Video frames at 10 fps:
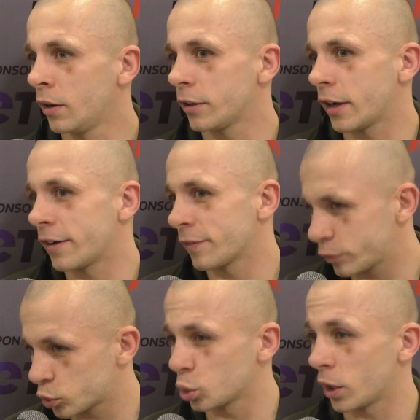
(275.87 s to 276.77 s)
Ja
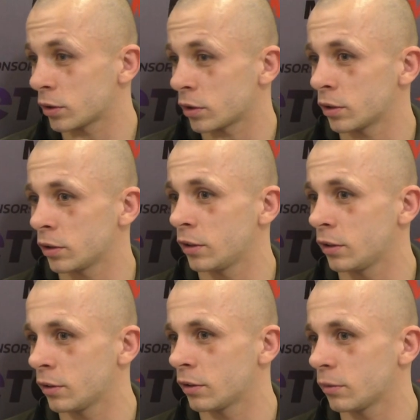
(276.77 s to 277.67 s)
czuję to
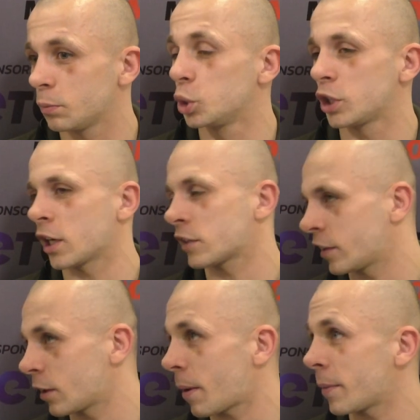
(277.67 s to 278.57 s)
i mój dziadek
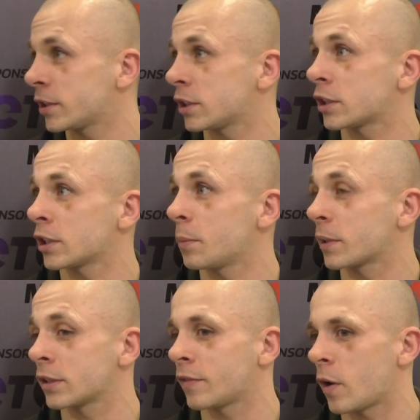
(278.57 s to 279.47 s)
świętej pamięci jeszcze nie
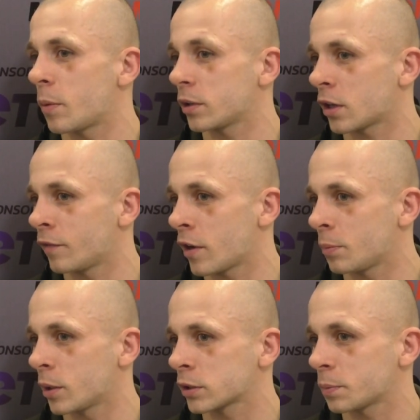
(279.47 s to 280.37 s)
boksowałem, nie
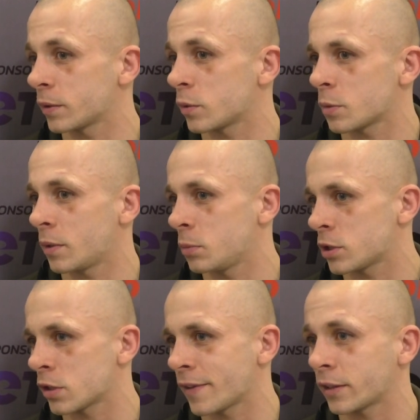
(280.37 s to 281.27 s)
trenowałem boksu, powiedział, że będę
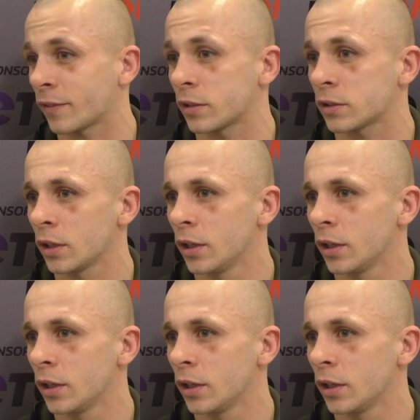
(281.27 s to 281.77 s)
mistrzem świata, więc